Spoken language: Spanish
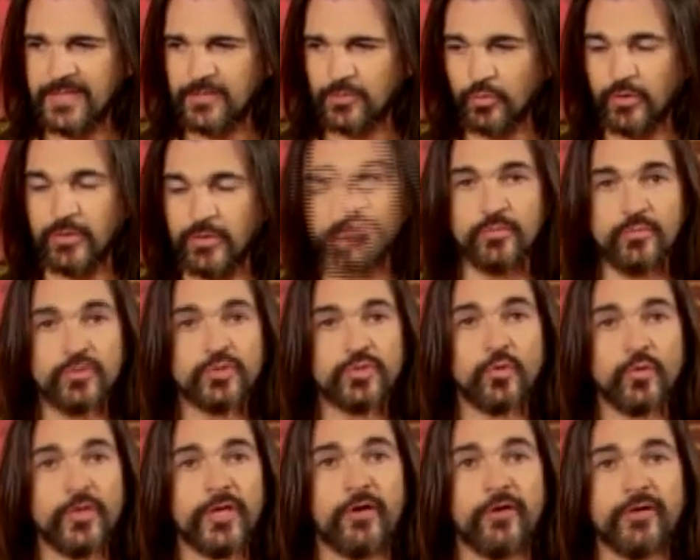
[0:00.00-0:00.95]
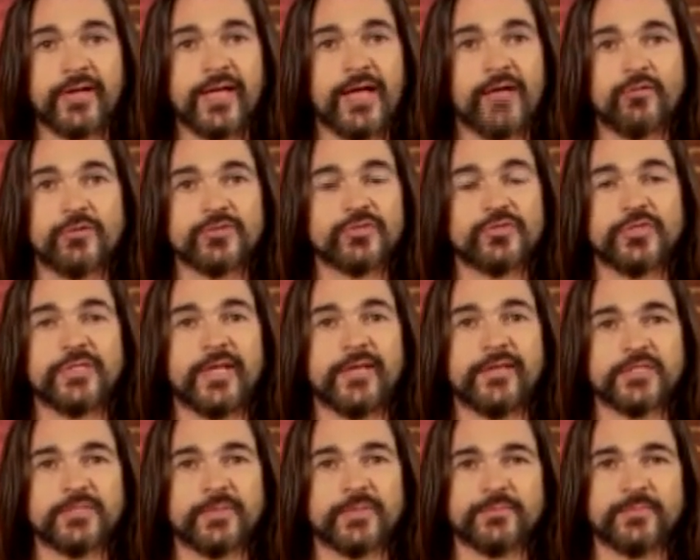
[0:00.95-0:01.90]
tuvimos mucho cuidado en cada uno de estos
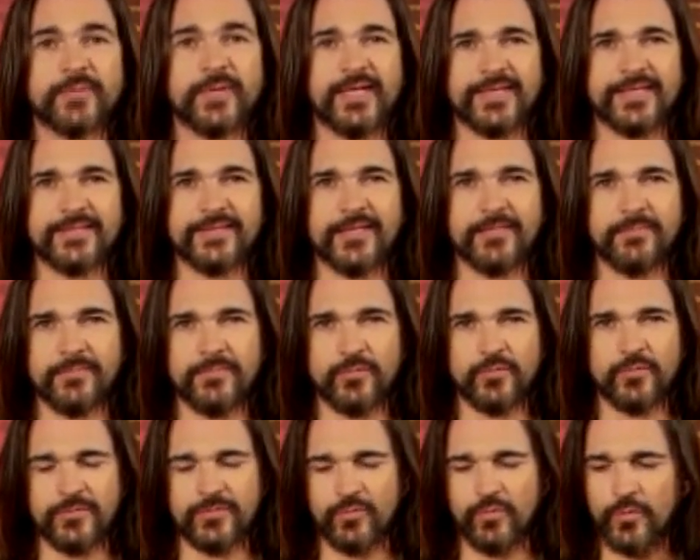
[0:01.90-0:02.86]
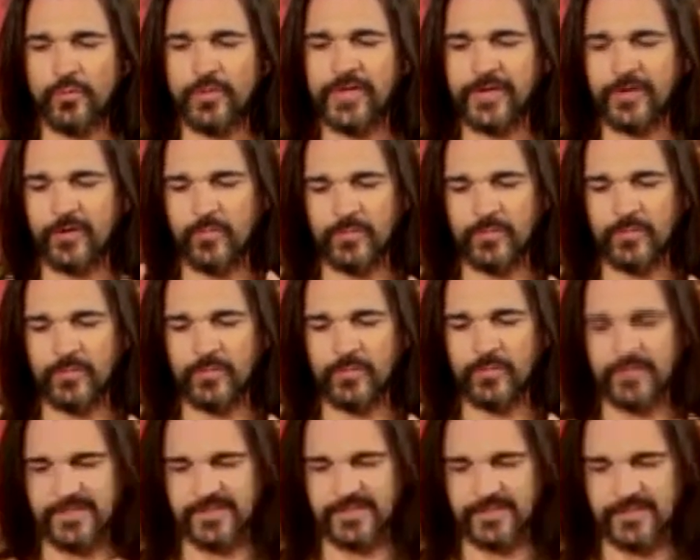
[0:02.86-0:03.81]
detalles, pues para que tuviera como
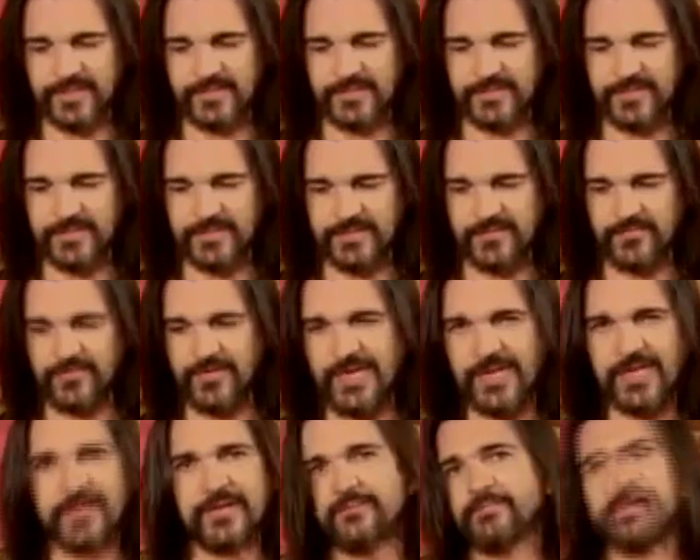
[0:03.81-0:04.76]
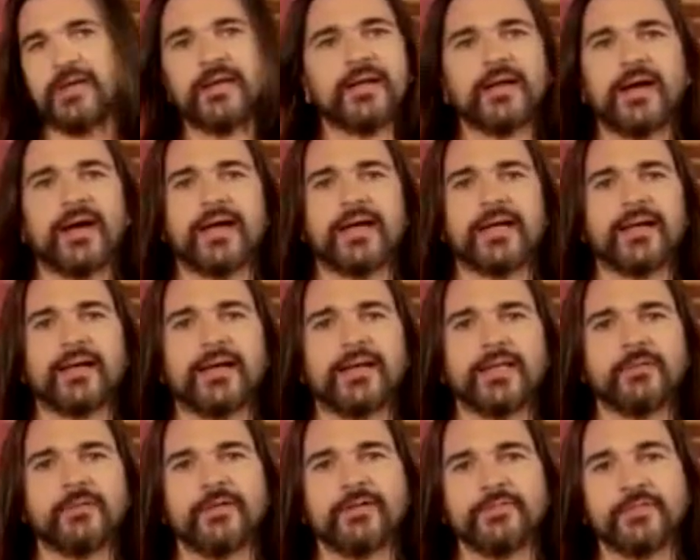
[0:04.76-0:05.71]
ese, ese, ese, ese feeling a, a,
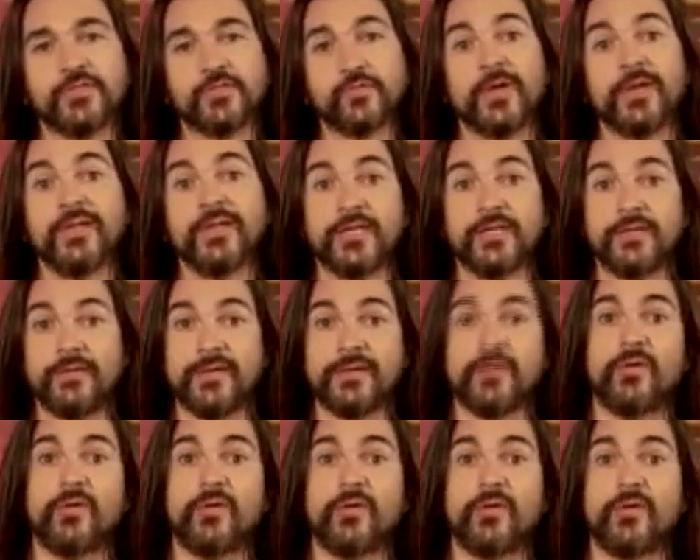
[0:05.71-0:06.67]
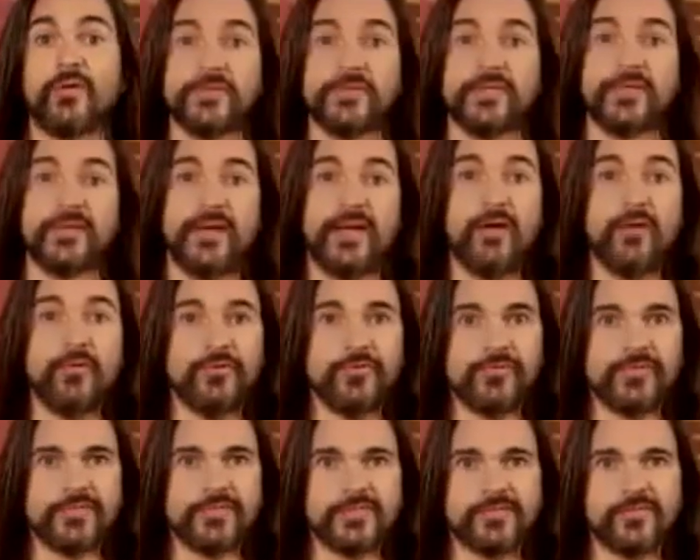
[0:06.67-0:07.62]
nivel visual y a nivel, obviamente, audio,
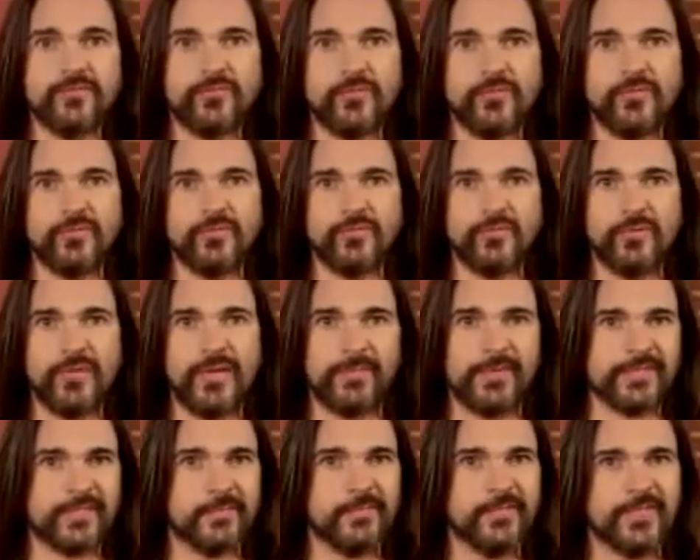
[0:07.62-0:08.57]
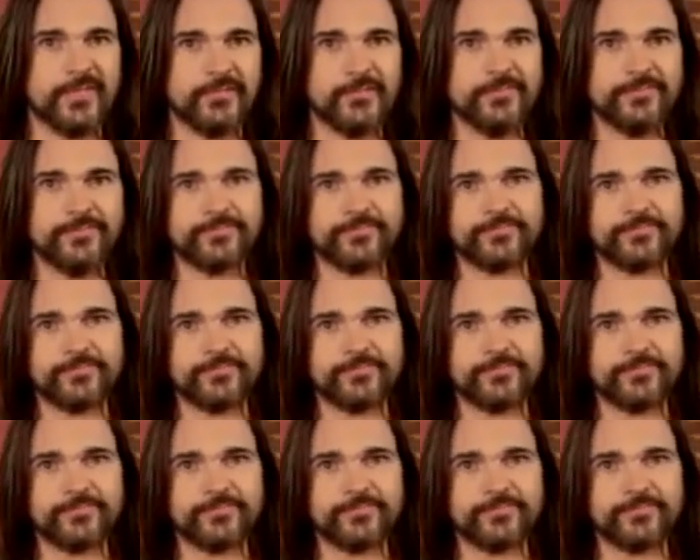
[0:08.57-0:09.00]
que es como la parte mía, ¿no?